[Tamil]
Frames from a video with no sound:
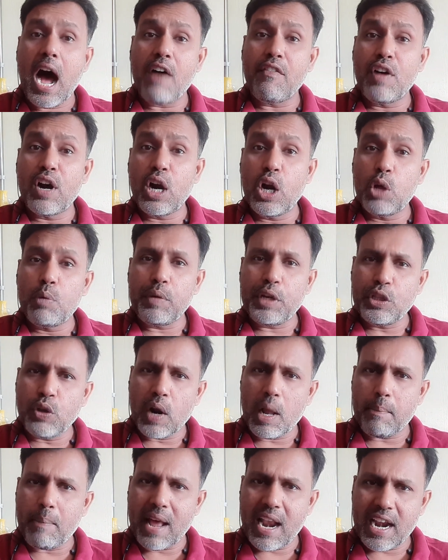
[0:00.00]
அவங்களும்
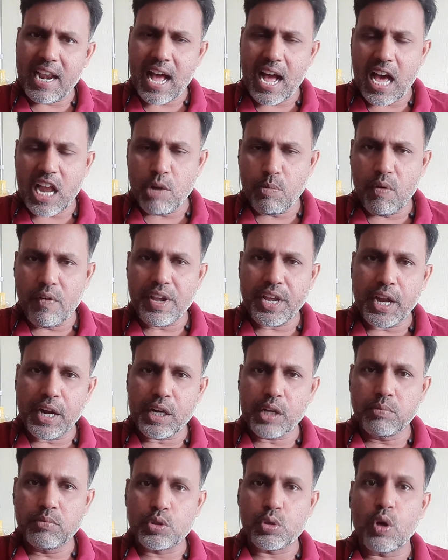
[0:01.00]
இதோட பலனை
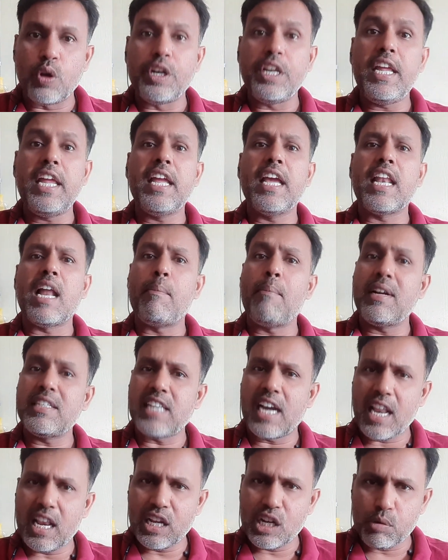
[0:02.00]
அனுபவிக்கட்டும் ஸோ நீங்கள் நம்ம
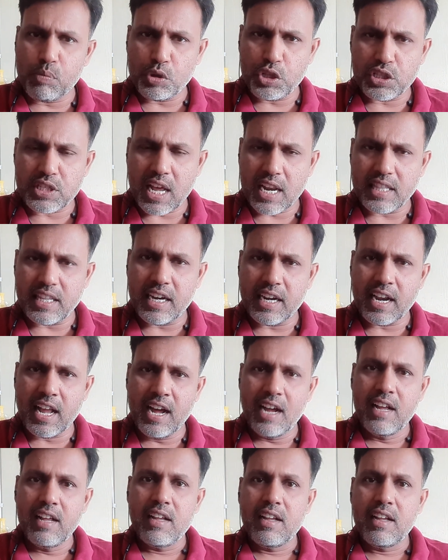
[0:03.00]
சேனலுக்கு புதுசாக இருந்தீங்கன்னா